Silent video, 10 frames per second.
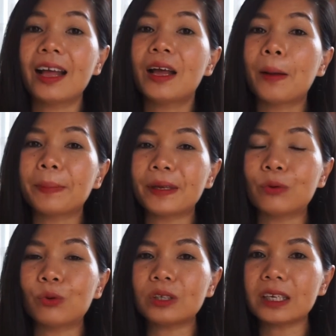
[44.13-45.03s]
ผิว
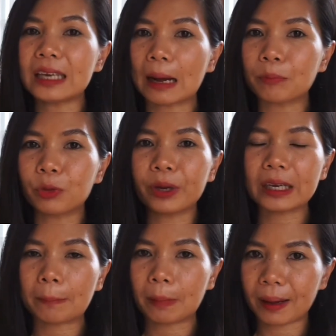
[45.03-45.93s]
ที่ดำด้วยก
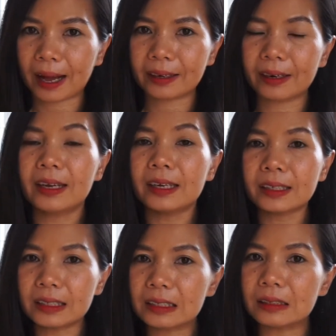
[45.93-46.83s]
รรมพันธุ์
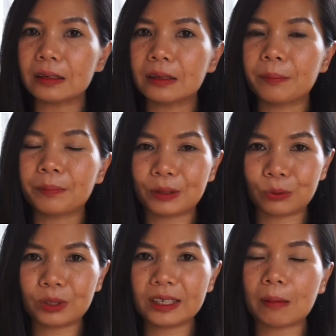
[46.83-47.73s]
คือผิว
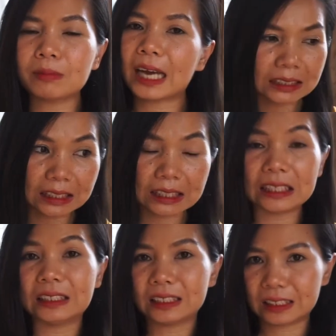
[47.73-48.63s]
ที่ดำจากยีน
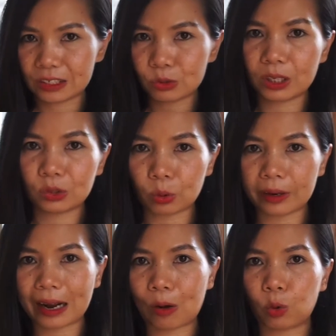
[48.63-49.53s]
ที่อยู่ในตัว
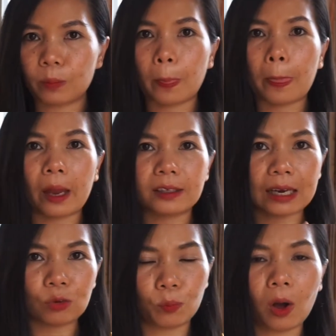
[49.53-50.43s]
เรา จาก
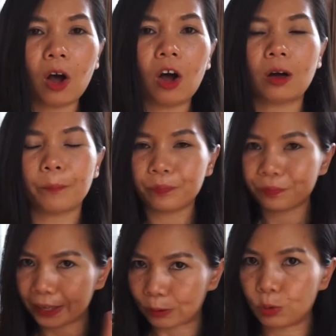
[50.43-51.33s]
คุณพ่อ
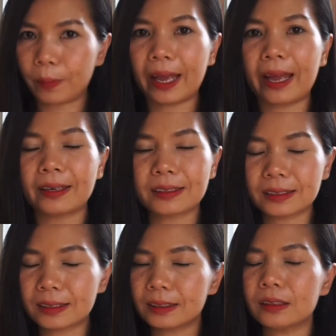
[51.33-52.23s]
จากคุณแม่
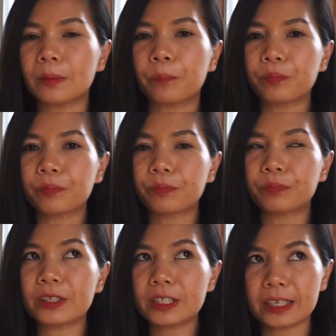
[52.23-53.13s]
ซึ่ง
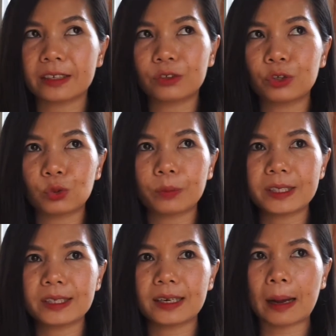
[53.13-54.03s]
พี่สิโดยตัวพี่
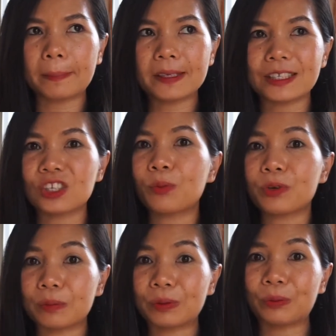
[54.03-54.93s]
สินะ พี่สิชอบผู้ห
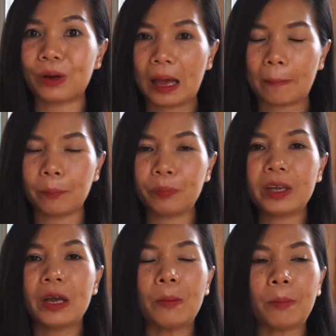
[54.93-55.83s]
ญิงผิวค
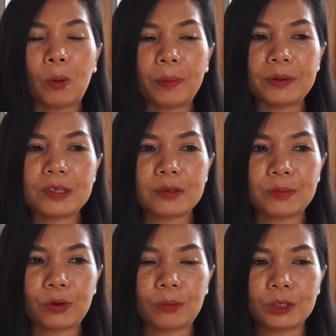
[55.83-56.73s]
ล้ำเพราะว่าพี่สิมี
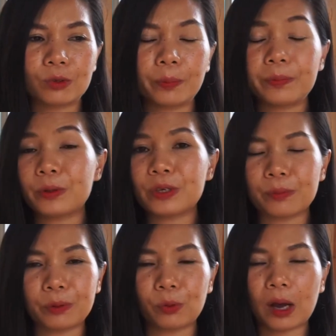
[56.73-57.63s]
ความรู้สึกว่าผิวหญิง
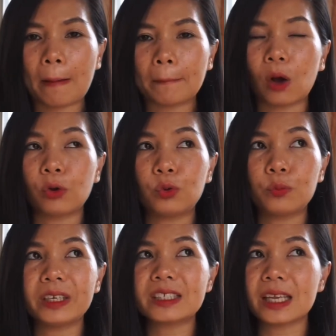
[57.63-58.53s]
ผิวคล้ำเขาดู
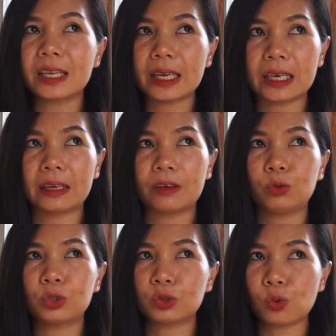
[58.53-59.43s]
มีเสน่ห์ดู
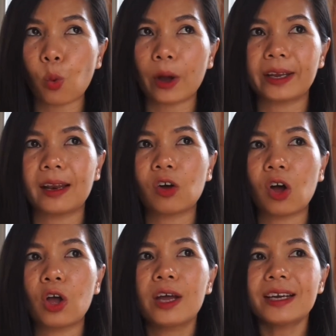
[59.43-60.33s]
สวย แล้วก็
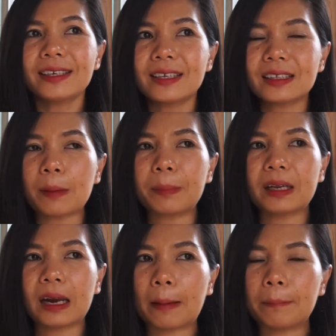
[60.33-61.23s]
ยิ่งถ้าเป็น
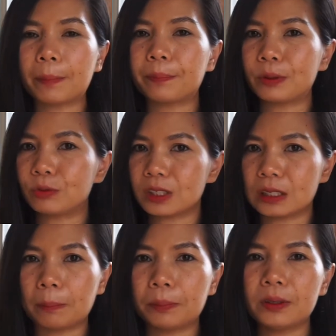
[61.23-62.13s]
คล้ำแบบผิวสี
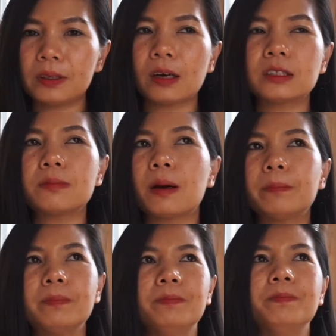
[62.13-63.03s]
น้ำผึ้งเขาจะแบบ
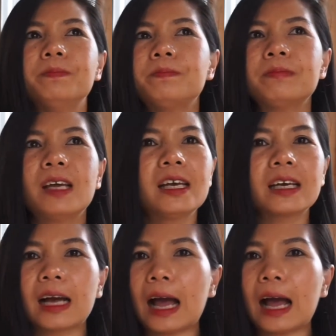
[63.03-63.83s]
หืมเข้า